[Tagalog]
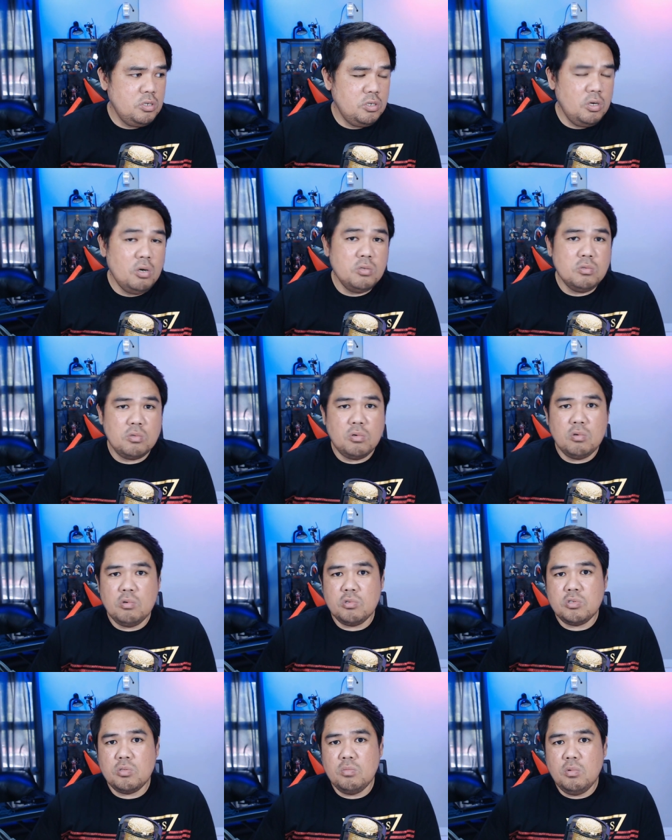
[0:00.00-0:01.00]
yun, kung
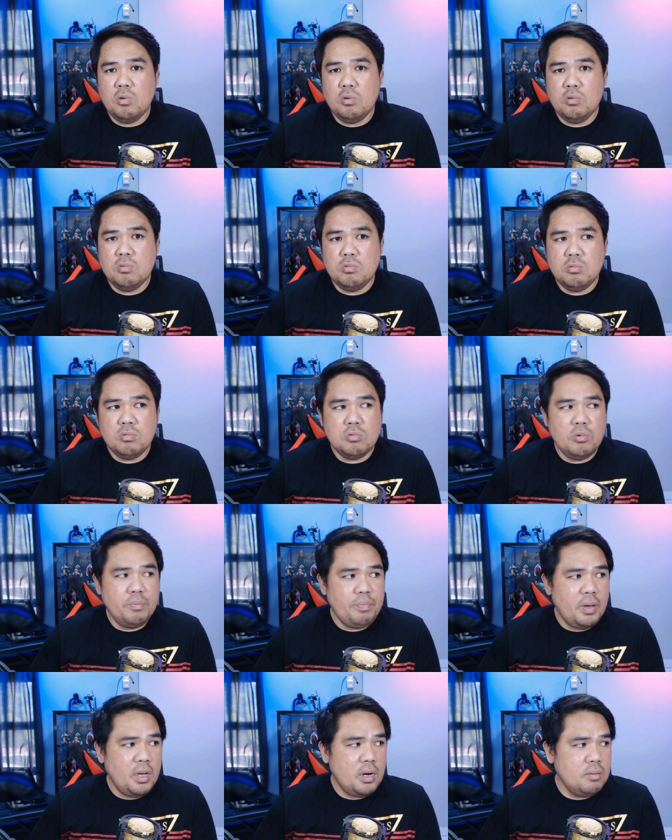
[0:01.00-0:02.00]
gusto mong yung
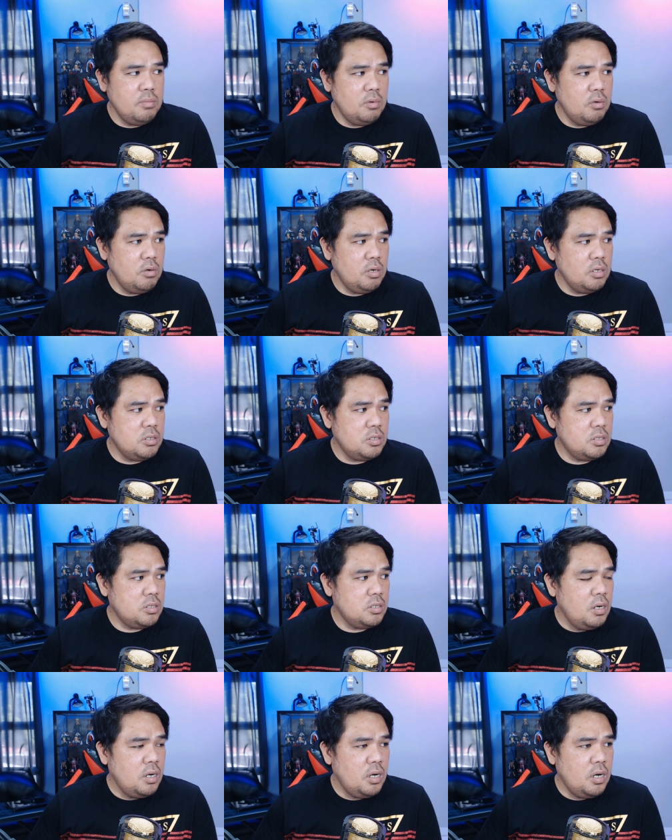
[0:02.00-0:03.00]
pera mo
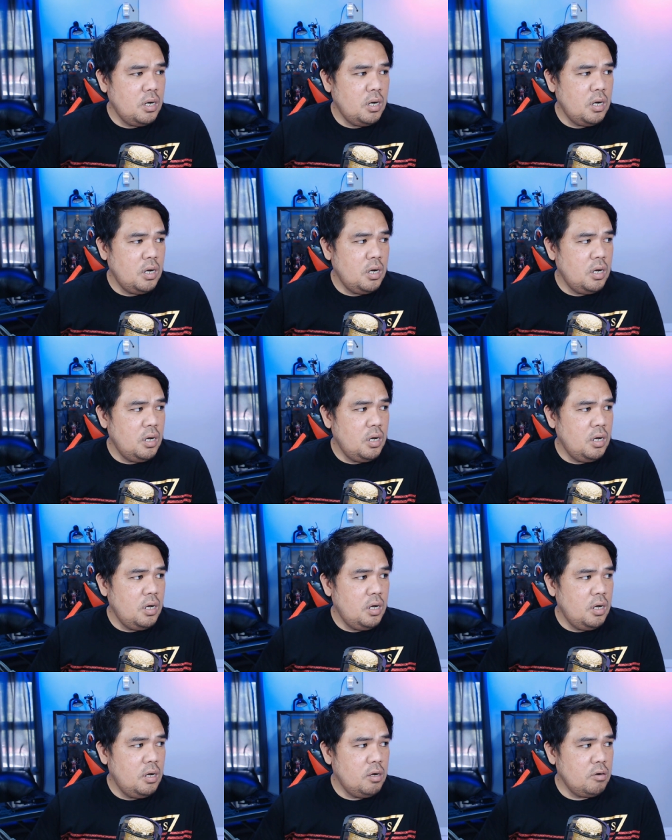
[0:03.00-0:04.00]
is
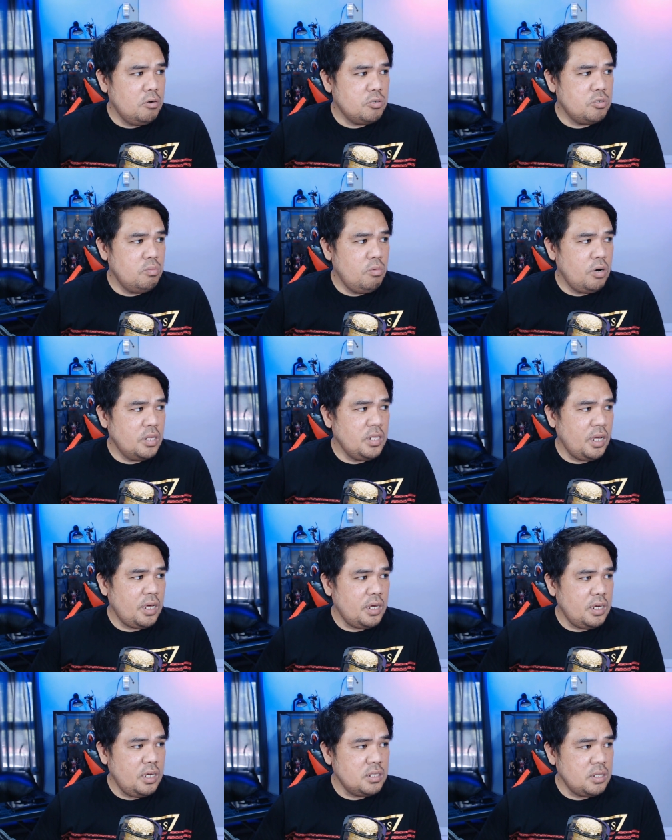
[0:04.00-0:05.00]
uh, gusto mo rin
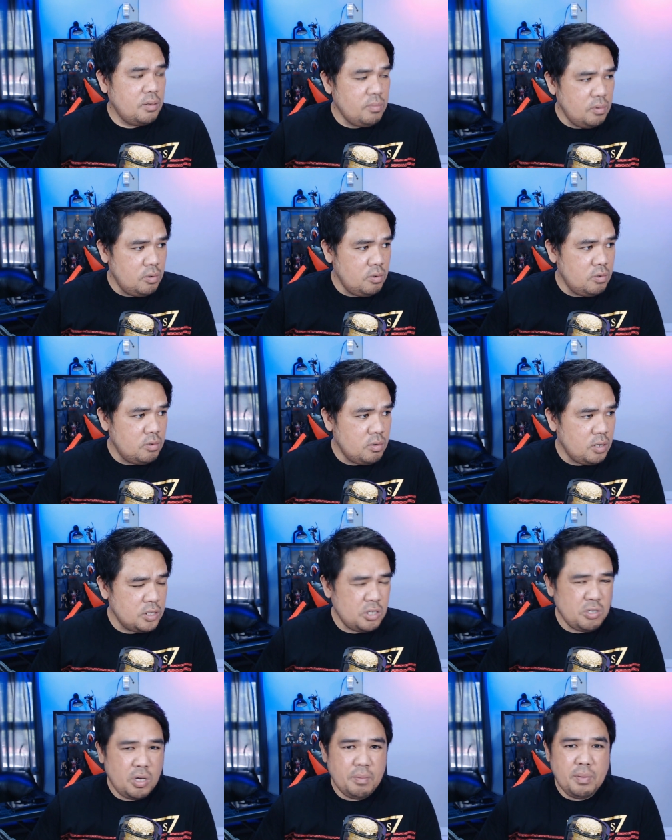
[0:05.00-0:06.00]
nakikita mo
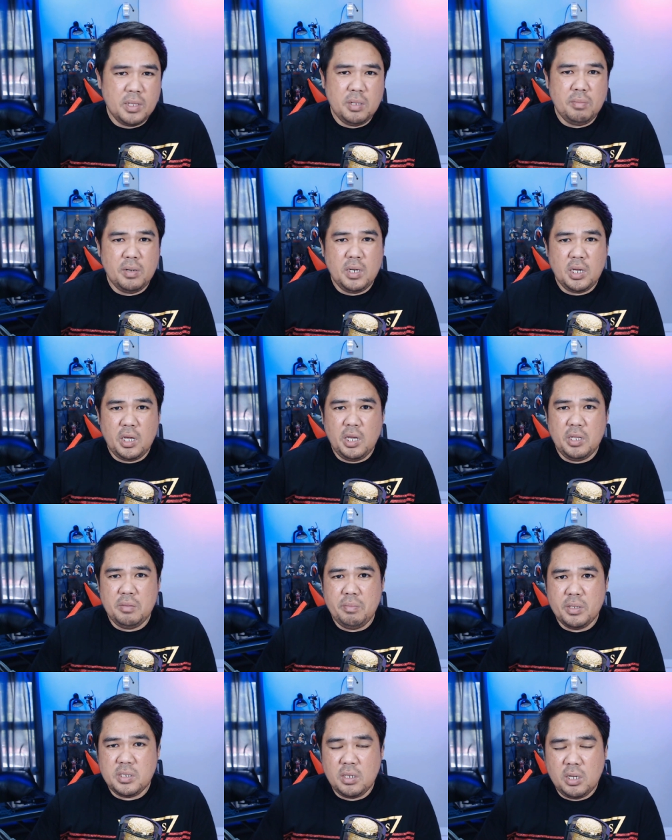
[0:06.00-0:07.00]
kasi yung iba 'di ba nag
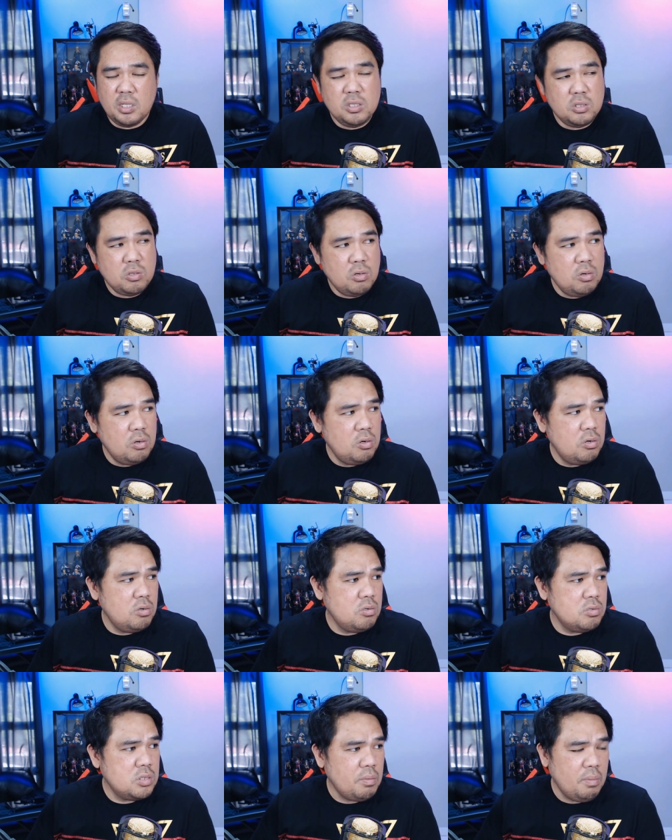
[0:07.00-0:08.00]
invest sa ginto,
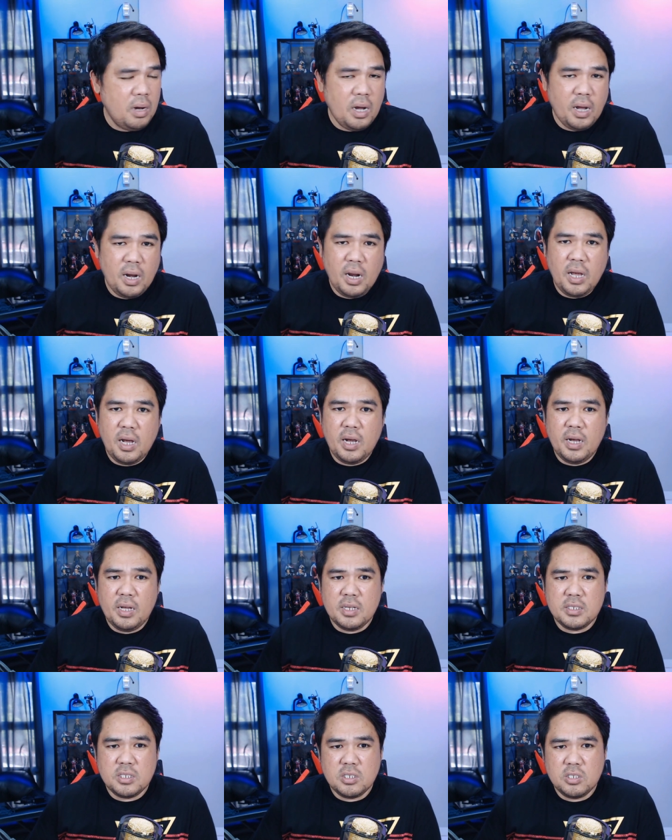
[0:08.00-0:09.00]
sa mga
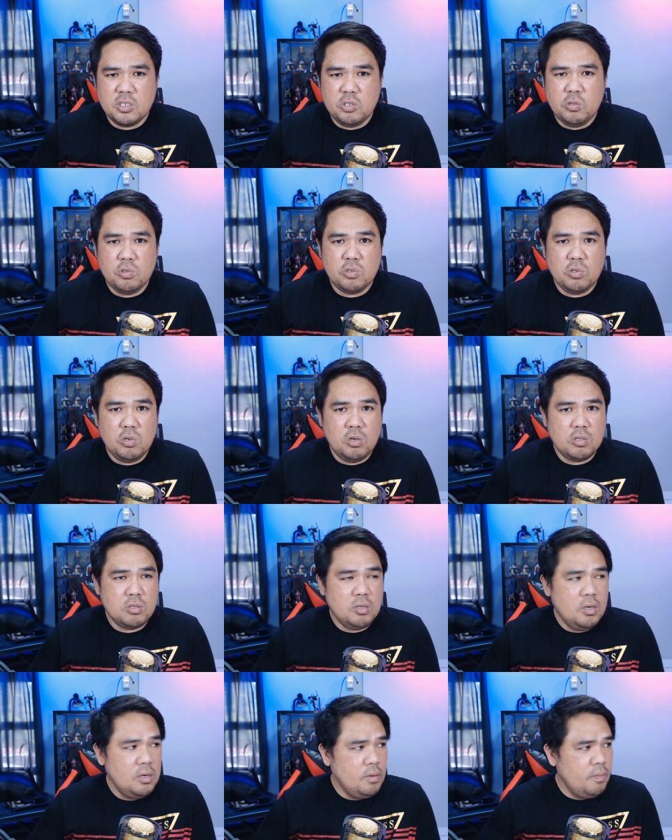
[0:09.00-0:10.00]
alahas, sinusuot.
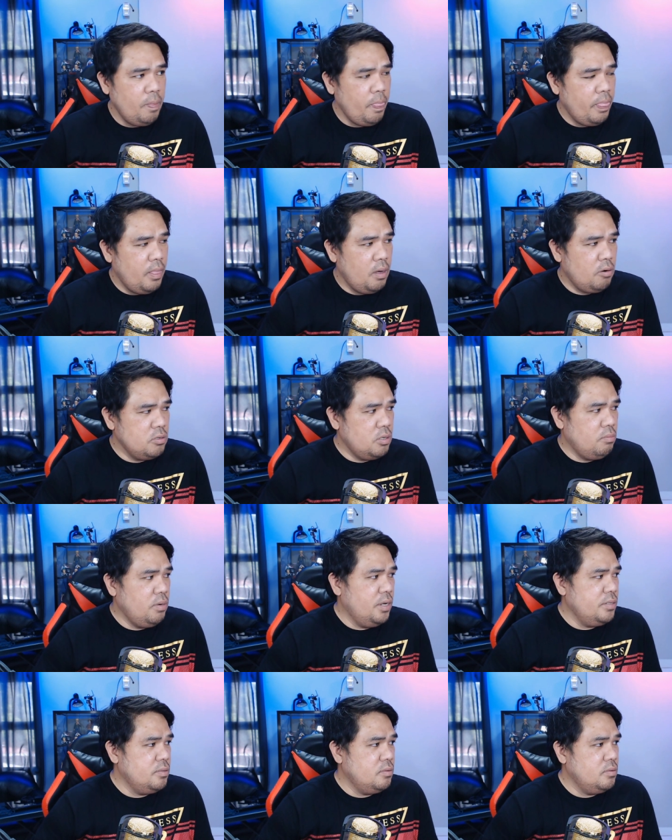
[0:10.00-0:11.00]
Ako naman,